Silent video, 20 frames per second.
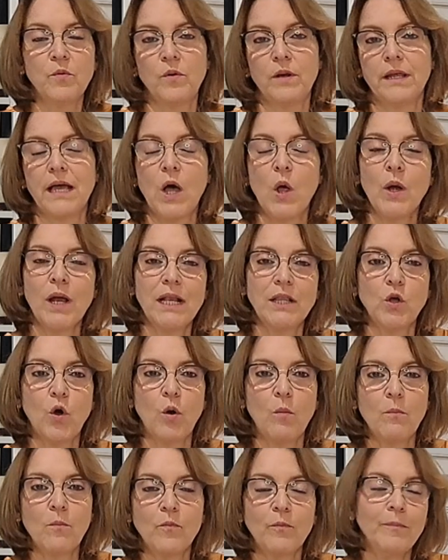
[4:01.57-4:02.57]
publicado en el
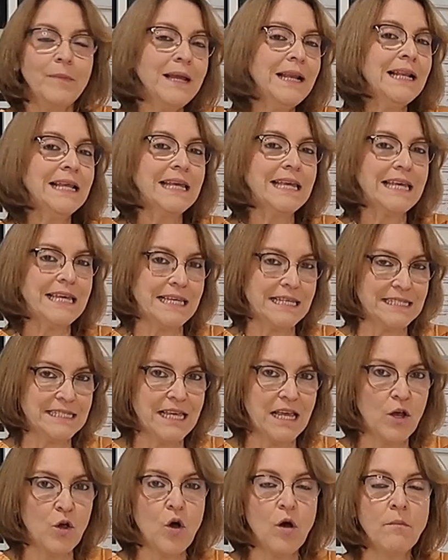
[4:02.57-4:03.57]

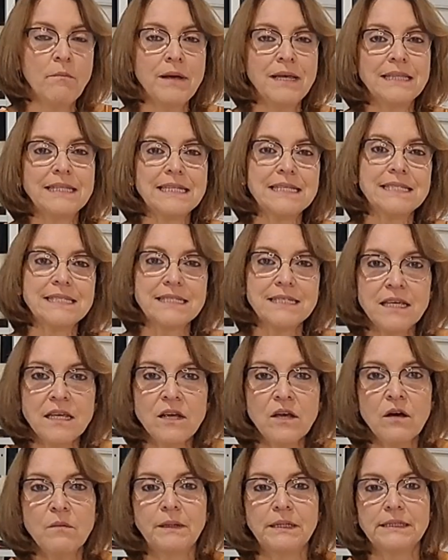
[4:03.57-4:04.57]
2015 con
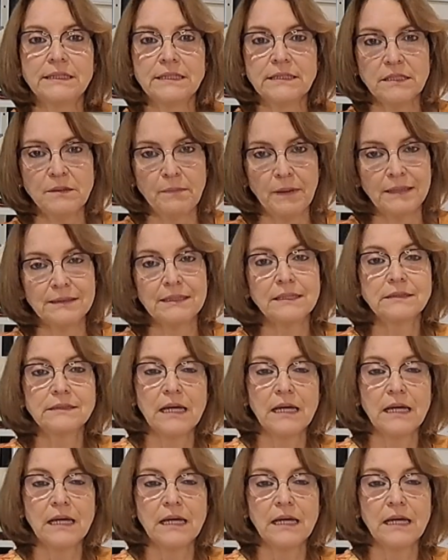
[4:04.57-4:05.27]
25 participantes